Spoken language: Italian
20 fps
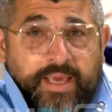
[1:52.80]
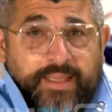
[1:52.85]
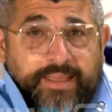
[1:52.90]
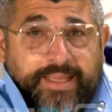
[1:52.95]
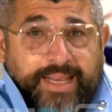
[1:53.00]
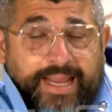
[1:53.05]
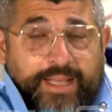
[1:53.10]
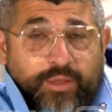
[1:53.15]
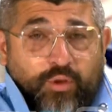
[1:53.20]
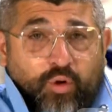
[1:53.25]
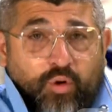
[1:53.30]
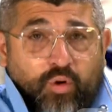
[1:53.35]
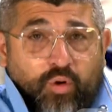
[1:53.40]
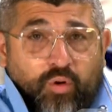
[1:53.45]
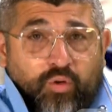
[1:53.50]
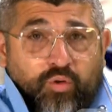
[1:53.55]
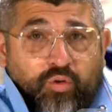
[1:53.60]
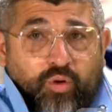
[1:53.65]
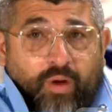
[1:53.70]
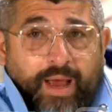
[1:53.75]
tenendo
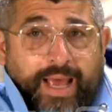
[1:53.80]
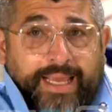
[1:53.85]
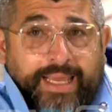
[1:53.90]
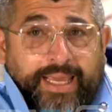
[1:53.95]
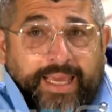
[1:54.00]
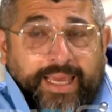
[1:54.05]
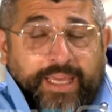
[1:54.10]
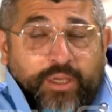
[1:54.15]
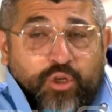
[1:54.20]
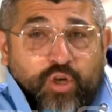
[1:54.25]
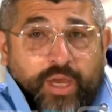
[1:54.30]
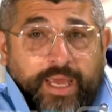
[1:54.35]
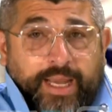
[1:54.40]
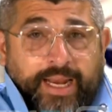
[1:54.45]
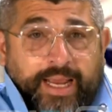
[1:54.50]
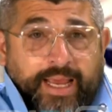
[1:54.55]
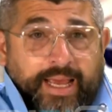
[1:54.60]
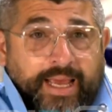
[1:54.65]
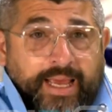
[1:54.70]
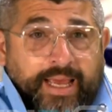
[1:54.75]
conto anche che
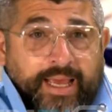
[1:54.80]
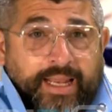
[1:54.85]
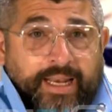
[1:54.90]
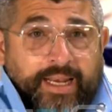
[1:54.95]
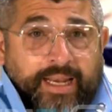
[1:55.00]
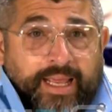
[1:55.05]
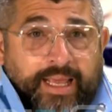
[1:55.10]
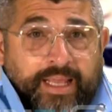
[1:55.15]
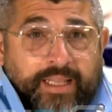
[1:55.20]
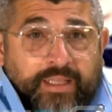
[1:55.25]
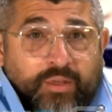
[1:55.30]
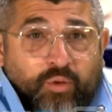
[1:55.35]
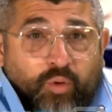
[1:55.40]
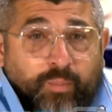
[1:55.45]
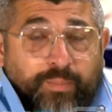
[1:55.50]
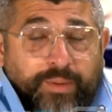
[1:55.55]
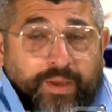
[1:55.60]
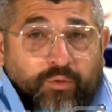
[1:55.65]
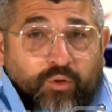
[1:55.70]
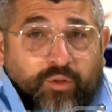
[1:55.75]
c'era la
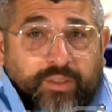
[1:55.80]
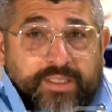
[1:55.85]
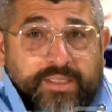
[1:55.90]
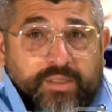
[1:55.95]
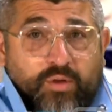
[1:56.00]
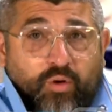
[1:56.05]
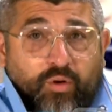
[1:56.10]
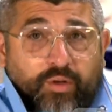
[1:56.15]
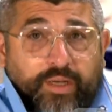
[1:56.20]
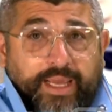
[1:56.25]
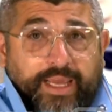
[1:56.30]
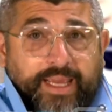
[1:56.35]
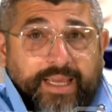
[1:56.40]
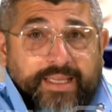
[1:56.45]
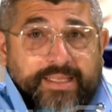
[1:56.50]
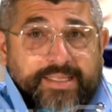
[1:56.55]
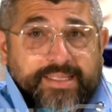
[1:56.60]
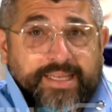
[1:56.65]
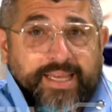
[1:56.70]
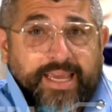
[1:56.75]
doppia
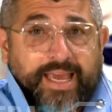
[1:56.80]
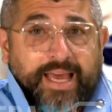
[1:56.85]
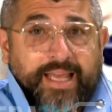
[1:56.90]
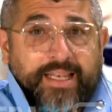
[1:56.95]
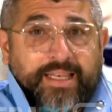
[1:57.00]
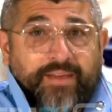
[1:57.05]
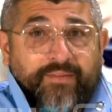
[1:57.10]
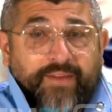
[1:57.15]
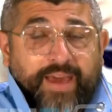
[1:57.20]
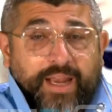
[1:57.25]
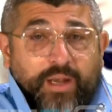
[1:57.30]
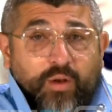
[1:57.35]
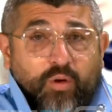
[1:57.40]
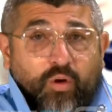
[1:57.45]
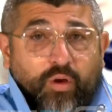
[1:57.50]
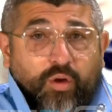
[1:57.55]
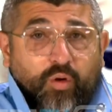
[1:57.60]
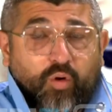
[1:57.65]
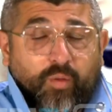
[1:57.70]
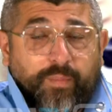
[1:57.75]
votazione sia a
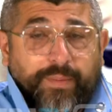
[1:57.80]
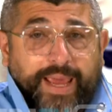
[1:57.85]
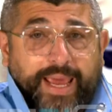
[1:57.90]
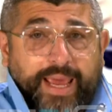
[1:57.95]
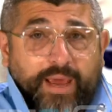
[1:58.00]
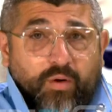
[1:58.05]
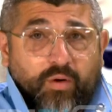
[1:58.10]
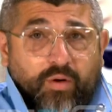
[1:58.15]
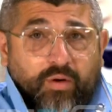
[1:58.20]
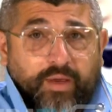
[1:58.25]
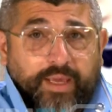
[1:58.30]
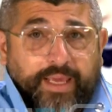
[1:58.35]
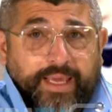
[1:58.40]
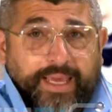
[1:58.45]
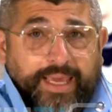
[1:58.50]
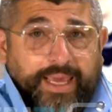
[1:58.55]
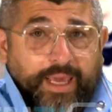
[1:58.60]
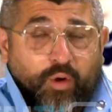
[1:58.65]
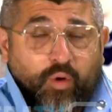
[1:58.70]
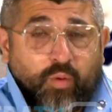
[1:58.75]
livello europeo
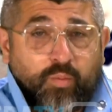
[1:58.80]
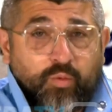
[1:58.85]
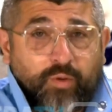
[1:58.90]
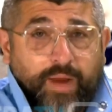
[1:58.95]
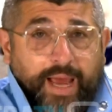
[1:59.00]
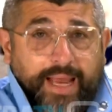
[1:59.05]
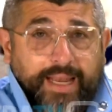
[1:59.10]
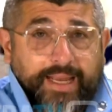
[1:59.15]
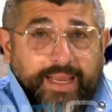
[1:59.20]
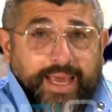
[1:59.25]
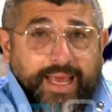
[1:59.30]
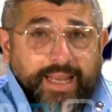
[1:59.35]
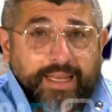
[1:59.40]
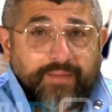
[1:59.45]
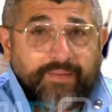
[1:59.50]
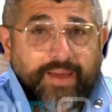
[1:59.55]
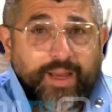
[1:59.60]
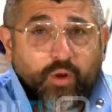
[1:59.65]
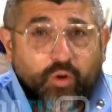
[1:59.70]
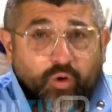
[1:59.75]
che comunale. A
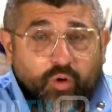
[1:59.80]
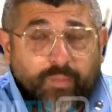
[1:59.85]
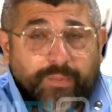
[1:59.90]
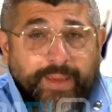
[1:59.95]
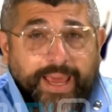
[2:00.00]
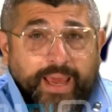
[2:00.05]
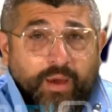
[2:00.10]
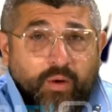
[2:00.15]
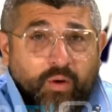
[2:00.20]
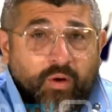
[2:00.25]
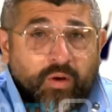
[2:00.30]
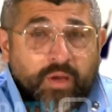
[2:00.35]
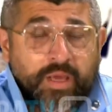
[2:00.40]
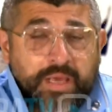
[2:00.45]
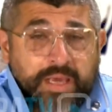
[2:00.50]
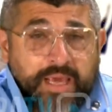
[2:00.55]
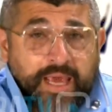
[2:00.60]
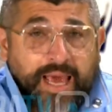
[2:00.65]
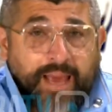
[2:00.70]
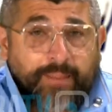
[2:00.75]
livello europeo
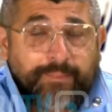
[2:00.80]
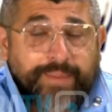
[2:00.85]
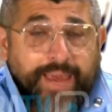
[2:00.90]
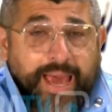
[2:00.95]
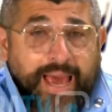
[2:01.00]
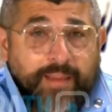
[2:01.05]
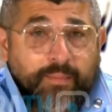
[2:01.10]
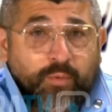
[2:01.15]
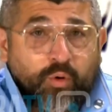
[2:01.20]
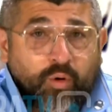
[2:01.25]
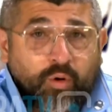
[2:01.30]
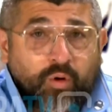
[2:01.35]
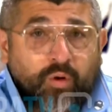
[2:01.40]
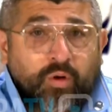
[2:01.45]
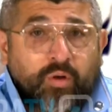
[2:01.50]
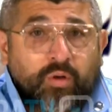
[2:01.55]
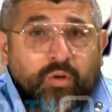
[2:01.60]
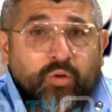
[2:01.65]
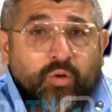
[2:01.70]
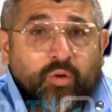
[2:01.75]

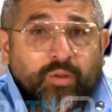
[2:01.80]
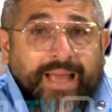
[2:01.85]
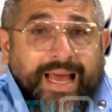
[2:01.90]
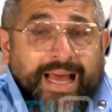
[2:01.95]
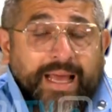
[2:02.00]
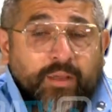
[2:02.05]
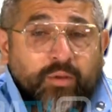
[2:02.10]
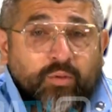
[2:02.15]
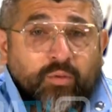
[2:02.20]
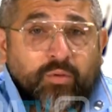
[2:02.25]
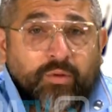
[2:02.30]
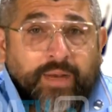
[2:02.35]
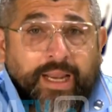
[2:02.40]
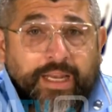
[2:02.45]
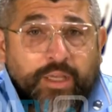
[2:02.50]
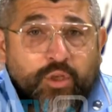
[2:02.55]
abbiamo notato una